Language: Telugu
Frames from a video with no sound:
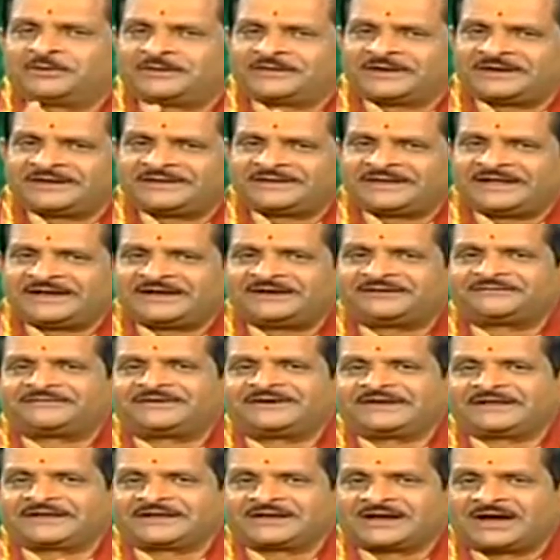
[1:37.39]

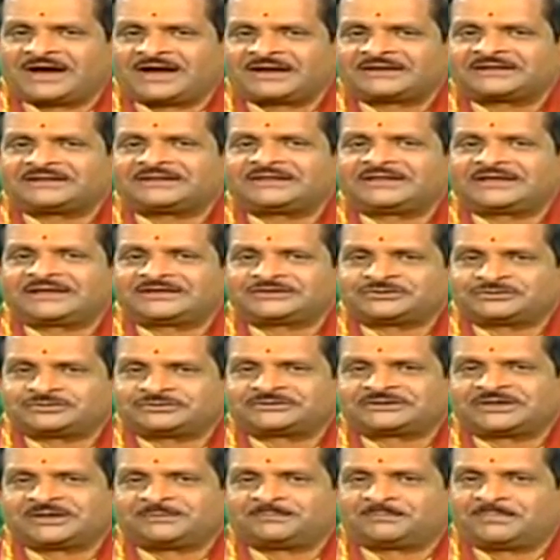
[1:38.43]
మొదటిదైనటువంటి కార్తీక
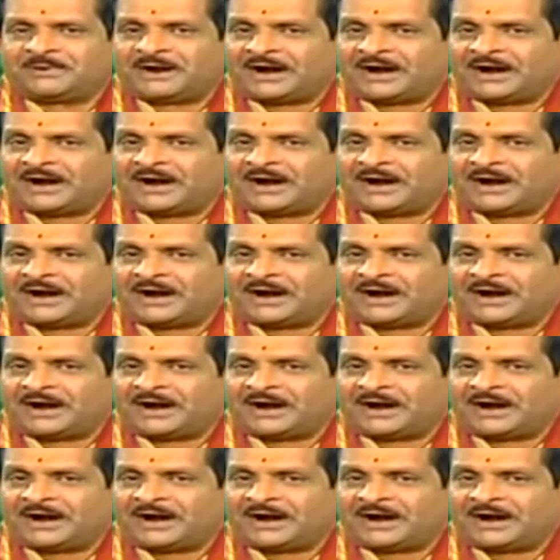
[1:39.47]
శుద్ధ